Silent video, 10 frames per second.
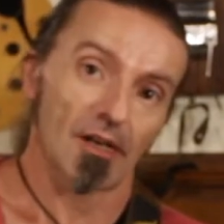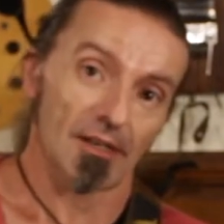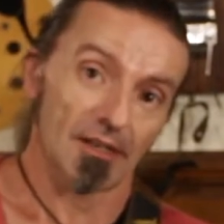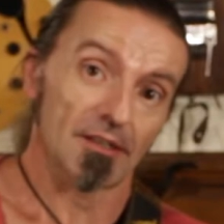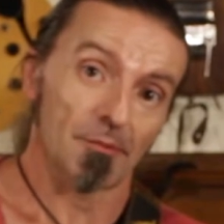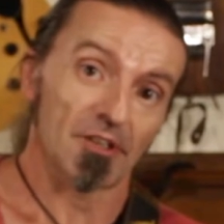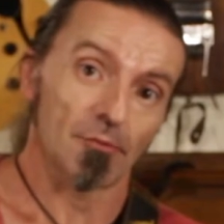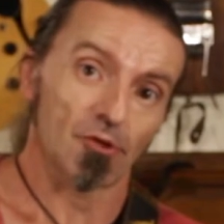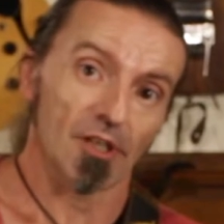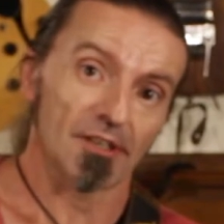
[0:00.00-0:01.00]
Aquí
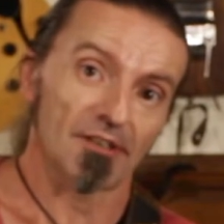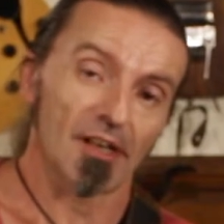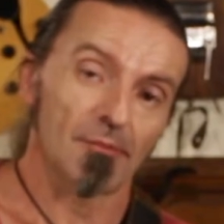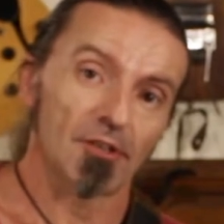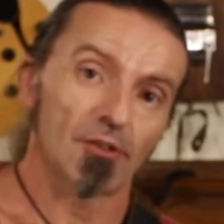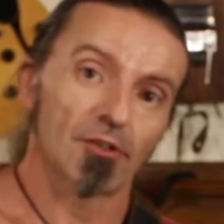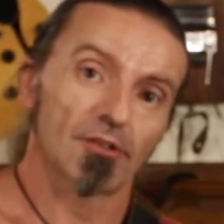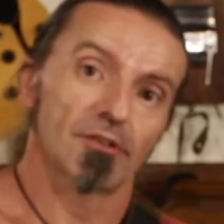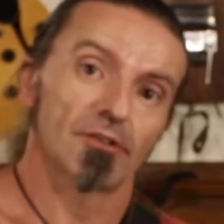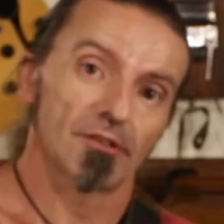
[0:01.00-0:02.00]
repetimos la tercera
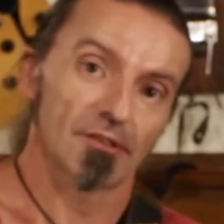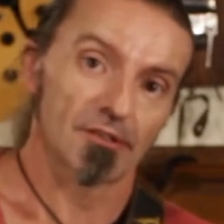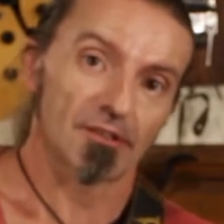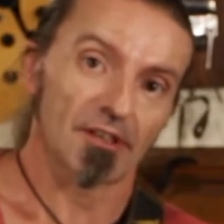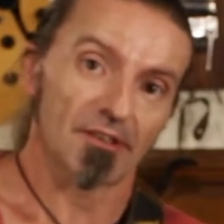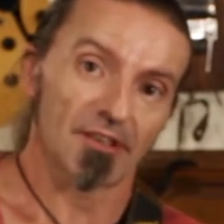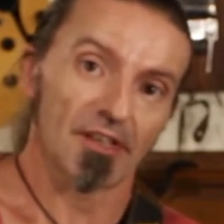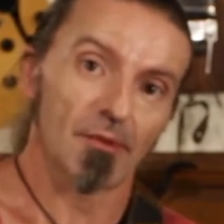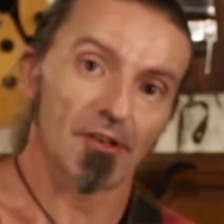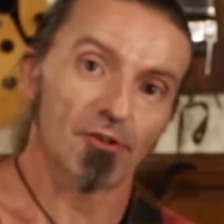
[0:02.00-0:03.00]
menor,
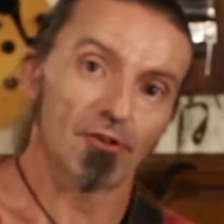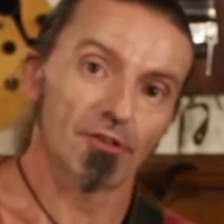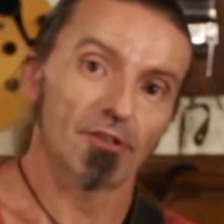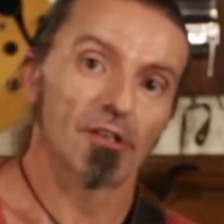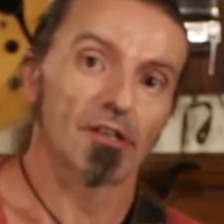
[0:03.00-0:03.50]
tercera mayor,